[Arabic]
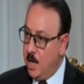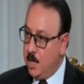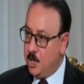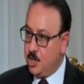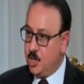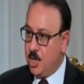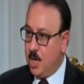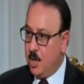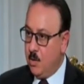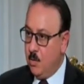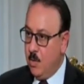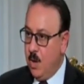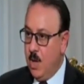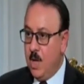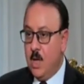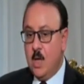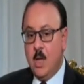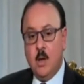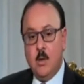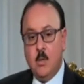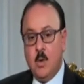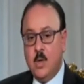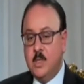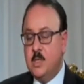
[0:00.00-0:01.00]
الشكوى
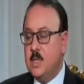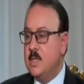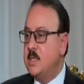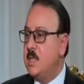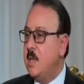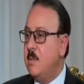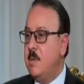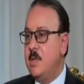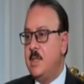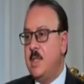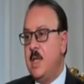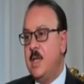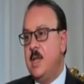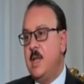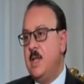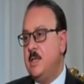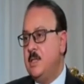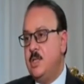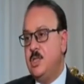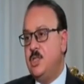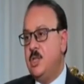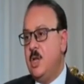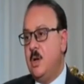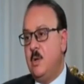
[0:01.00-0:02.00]
واذا ثبت ان
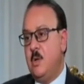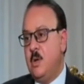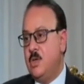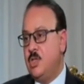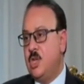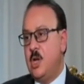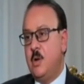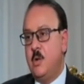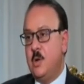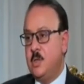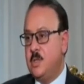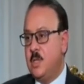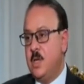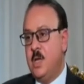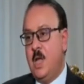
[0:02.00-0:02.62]
هذه الشكوى شكوى